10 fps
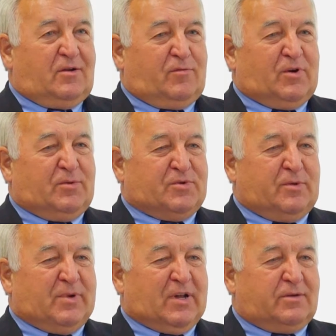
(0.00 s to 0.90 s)
No w moim
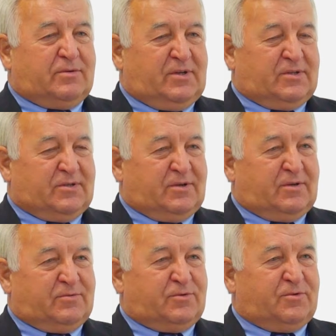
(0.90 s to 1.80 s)
przypadku jest
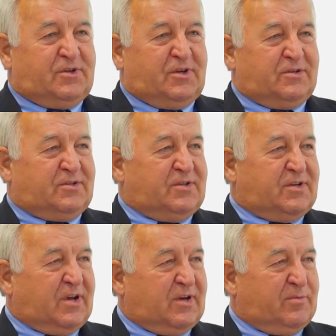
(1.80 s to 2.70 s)
to uczucie
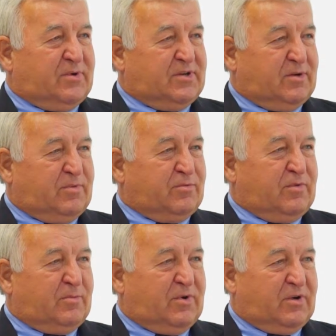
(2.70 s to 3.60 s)
dosyć takie, powiedziałbym,
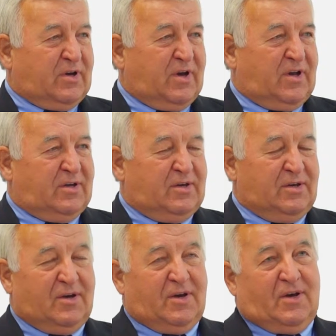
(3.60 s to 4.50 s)
głębokie i